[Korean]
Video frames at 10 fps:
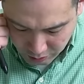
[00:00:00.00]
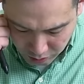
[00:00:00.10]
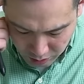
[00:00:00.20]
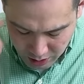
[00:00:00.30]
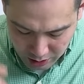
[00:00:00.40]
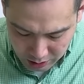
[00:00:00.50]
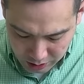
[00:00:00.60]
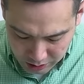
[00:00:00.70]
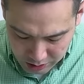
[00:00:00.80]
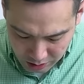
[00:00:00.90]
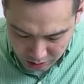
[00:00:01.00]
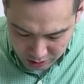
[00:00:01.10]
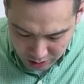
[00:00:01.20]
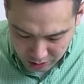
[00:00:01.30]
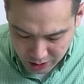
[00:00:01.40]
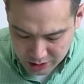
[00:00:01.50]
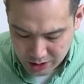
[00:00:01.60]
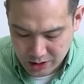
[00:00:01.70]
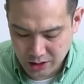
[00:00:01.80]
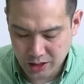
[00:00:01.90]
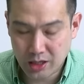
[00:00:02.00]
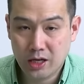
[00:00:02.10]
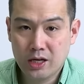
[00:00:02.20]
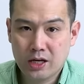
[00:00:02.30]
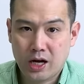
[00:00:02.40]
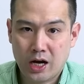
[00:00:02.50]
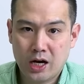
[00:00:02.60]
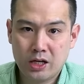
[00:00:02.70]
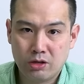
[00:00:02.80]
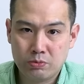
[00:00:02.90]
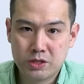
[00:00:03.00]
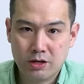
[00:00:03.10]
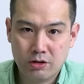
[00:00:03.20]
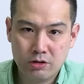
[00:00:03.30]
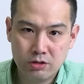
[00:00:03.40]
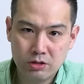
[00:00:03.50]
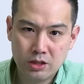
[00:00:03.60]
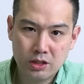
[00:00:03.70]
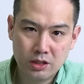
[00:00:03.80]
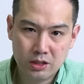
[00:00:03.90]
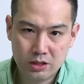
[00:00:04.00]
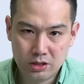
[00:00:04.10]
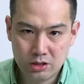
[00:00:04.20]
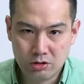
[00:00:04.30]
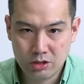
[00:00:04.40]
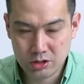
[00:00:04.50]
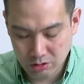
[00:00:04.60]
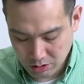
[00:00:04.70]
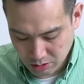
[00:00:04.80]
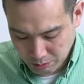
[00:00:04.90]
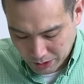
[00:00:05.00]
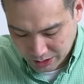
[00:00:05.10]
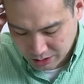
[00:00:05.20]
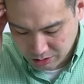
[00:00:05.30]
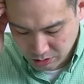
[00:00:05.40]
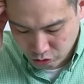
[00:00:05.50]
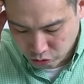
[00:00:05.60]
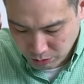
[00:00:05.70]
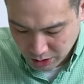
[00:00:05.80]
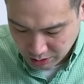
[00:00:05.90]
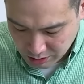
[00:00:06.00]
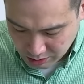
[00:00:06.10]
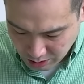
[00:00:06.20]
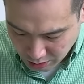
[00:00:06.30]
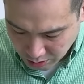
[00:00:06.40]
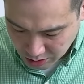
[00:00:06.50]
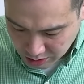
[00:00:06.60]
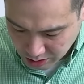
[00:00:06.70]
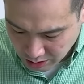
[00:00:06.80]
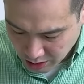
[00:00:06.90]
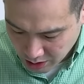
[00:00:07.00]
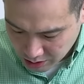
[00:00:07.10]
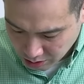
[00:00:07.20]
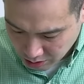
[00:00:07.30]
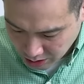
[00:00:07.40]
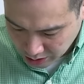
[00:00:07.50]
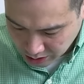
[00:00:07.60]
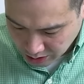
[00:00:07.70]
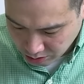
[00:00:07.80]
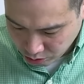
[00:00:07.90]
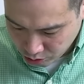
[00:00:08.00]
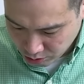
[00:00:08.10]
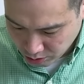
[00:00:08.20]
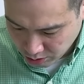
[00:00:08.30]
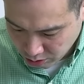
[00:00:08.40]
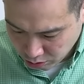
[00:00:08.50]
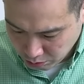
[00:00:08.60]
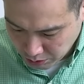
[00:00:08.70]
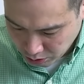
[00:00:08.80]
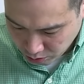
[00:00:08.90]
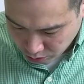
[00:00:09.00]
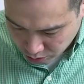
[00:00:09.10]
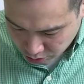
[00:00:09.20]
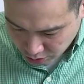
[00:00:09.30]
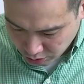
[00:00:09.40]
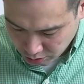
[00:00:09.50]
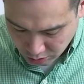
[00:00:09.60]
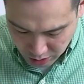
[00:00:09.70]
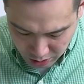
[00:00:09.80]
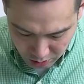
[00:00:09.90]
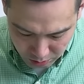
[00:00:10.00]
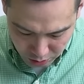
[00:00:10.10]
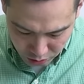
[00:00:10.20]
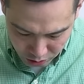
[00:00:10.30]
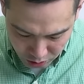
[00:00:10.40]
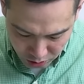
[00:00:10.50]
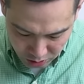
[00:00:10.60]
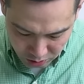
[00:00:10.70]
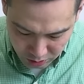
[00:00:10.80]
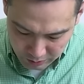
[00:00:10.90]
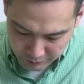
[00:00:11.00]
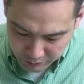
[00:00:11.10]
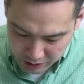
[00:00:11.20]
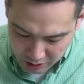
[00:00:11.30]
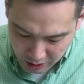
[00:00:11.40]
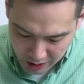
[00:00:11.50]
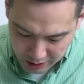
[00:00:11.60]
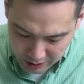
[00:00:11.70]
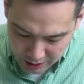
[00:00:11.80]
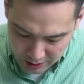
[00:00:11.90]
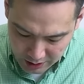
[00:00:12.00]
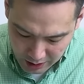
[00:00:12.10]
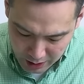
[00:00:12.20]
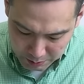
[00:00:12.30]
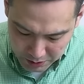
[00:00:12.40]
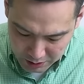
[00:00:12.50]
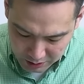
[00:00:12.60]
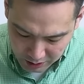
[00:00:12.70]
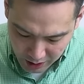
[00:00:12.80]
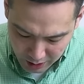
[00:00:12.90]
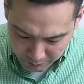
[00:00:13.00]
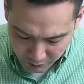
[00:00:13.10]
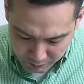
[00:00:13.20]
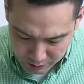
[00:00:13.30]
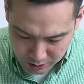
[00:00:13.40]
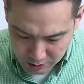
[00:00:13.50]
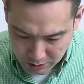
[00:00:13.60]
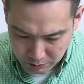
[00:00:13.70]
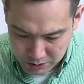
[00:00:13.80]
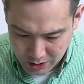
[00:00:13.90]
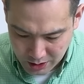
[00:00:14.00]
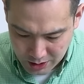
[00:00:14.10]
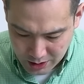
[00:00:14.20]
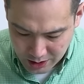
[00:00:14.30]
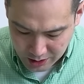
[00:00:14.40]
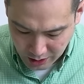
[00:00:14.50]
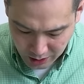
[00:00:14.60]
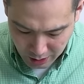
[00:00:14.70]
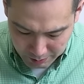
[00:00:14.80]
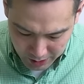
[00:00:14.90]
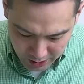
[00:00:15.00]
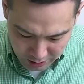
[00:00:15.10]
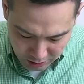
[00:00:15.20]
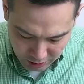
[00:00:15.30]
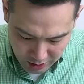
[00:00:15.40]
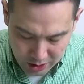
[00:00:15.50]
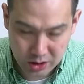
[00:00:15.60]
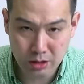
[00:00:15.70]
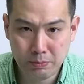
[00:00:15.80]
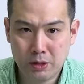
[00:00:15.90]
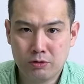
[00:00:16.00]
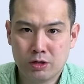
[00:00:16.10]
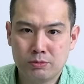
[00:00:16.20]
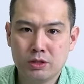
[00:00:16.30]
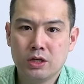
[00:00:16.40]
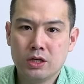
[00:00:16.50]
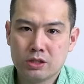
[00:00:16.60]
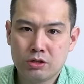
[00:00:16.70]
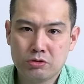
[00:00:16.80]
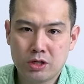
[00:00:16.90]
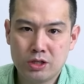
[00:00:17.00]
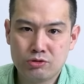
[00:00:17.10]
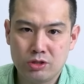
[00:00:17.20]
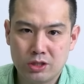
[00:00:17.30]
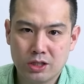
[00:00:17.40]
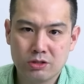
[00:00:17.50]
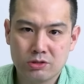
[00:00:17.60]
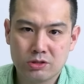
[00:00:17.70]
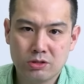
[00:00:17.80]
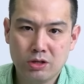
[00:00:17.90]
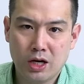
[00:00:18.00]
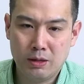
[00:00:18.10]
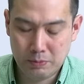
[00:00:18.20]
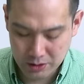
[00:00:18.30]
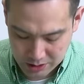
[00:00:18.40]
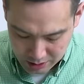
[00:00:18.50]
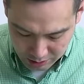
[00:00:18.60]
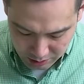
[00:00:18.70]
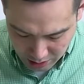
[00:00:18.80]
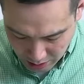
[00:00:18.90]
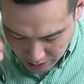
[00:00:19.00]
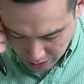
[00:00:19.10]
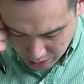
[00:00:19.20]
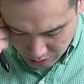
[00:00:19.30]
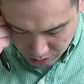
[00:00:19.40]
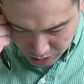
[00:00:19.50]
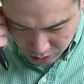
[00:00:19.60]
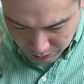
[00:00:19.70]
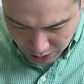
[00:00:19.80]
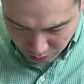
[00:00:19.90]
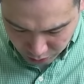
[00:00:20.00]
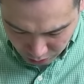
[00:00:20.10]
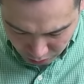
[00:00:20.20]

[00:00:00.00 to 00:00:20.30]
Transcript: 하고 특정 설계 자산에 강한 업체 거를 여기저기서 받아서 구매해서 쓰는 게 훨씬 설계 시간도 줄어들고 비용도 줄어들고 인건비도 줄어들고 각 IP를 다 뺨리스 업체가 일일이 다 개발하는 거에 대한 실패 위험을 최소화할 수 있다는 거죠. 설계 IP 시장은 당연히 커질 수밖에 없는